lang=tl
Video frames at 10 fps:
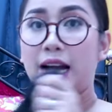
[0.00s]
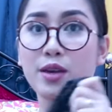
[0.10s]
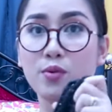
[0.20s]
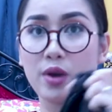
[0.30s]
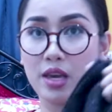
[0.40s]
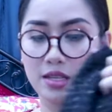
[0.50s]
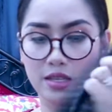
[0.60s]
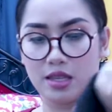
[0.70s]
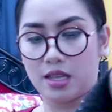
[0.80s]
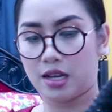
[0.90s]
high
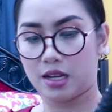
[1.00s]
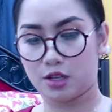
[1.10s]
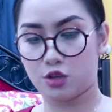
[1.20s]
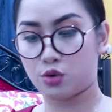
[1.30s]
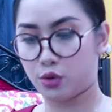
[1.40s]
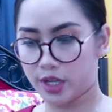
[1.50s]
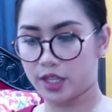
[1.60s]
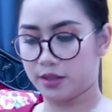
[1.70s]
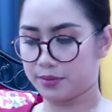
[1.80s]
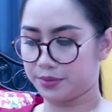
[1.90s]
waist na
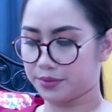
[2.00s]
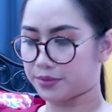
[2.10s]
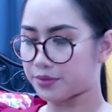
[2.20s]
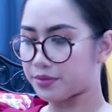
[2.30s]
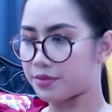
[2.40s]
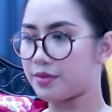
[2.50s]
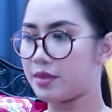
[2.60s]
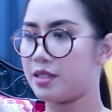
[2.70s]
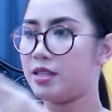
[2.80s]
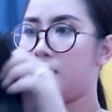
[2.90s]
short.
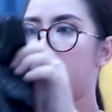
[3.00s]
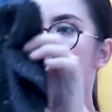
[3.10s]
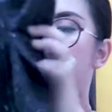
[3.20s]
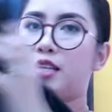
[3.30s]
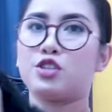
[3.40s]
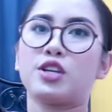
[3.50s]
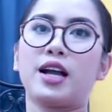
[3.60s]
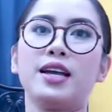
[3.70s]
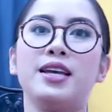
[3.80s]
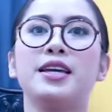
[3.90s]
Yan siya.